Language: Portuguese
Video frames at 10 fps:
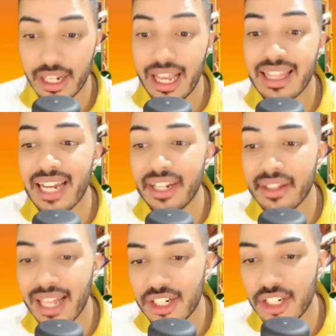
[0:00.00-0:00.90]
Tá ali do
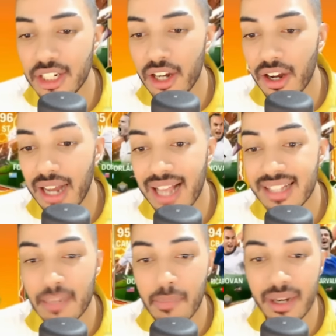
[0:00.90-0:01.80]
ladinho, ó, as
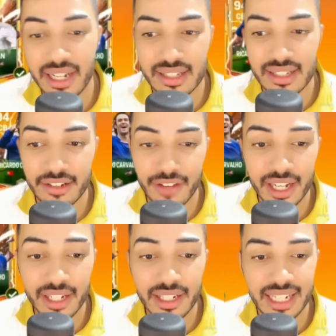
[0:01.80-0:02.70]
semaninhas que
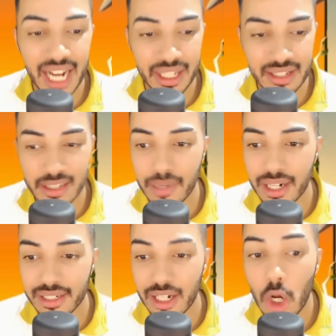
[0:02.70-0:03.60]
vem e cada
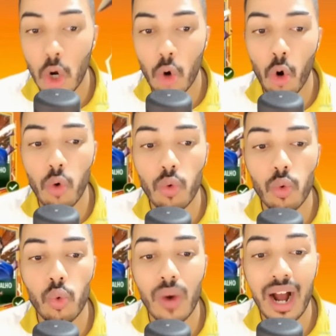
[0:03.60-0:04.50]
semana com
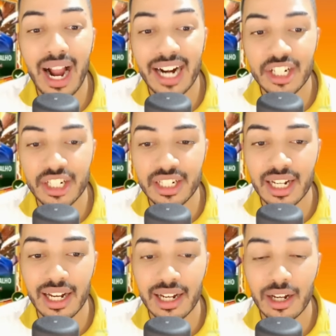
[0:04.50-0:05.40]
um, a
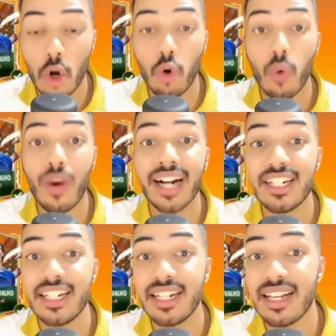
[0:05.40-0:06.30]
cartinha com
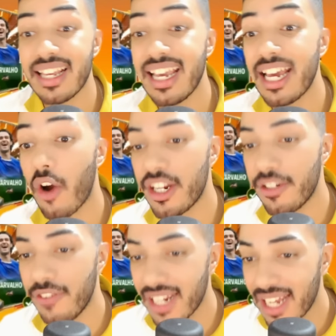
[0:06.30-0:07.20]
cartinhas herói
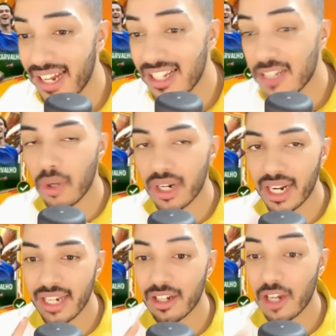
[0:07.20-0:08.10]
diferentes,
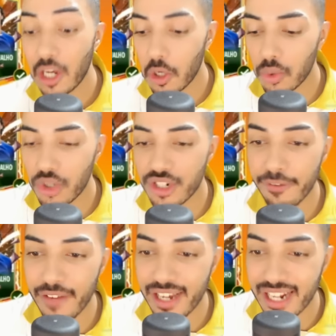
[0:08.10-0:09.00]
porém o
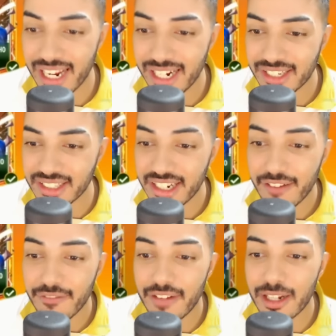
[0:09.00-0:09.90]
diferente
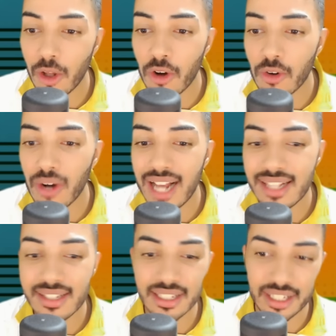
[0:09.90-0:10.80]
vem logo a
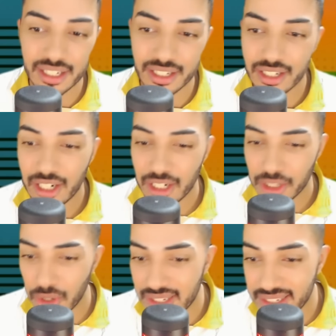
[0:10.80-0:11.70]
seguir.
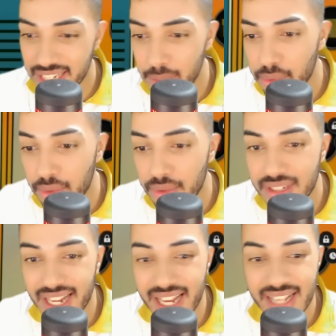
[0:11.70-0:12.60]
Nós temos
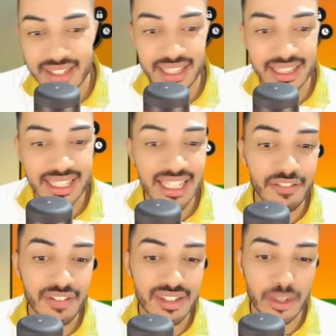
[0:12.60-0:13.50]
essa
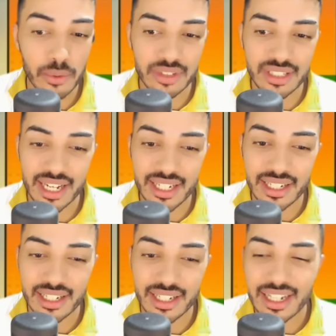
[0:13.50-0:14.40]
televisãozinha
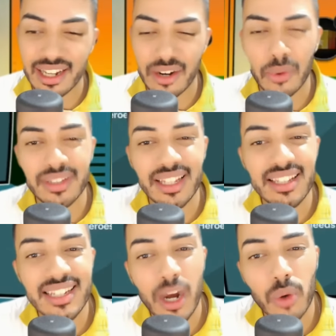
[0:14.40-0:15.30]
aí que
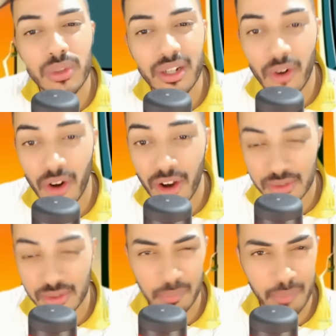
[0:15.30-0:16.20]
acontecerá um negócio
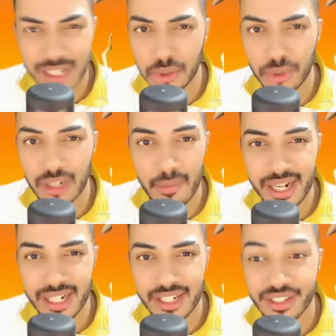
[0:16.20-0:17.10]
que,
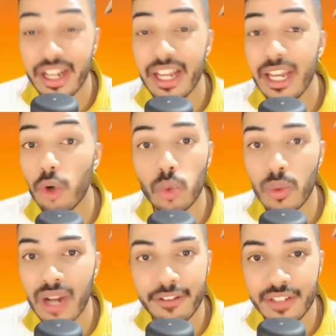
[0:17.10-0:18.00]
particularmente, eu
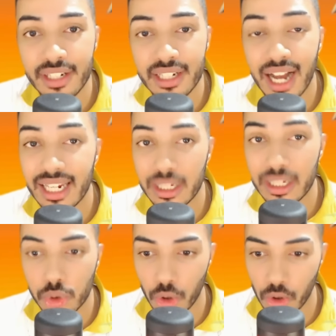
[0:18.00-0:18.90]
nunca vi aqui no
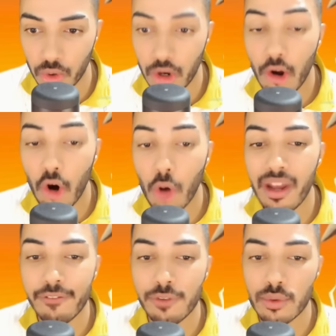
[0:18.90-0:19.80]
jogo. Como é
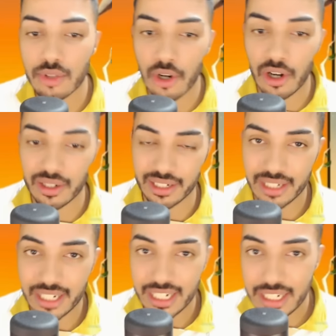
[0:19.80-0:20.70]
que funciona?
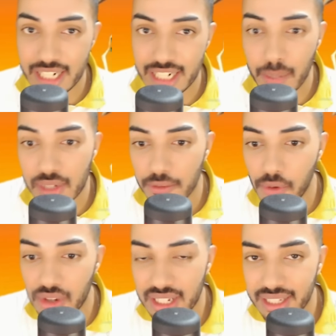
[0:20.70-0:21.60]
Digamos que
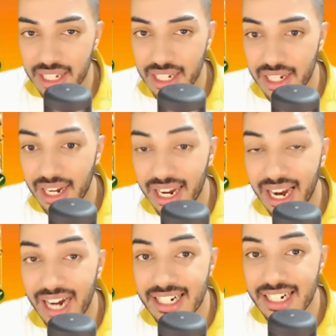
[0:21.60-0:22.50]
você tenha
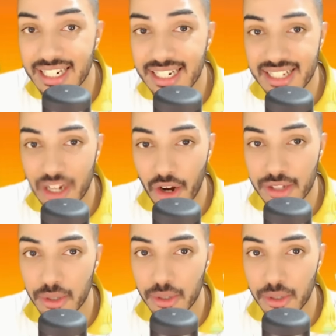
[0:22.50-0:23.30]
cartinhas herói no seu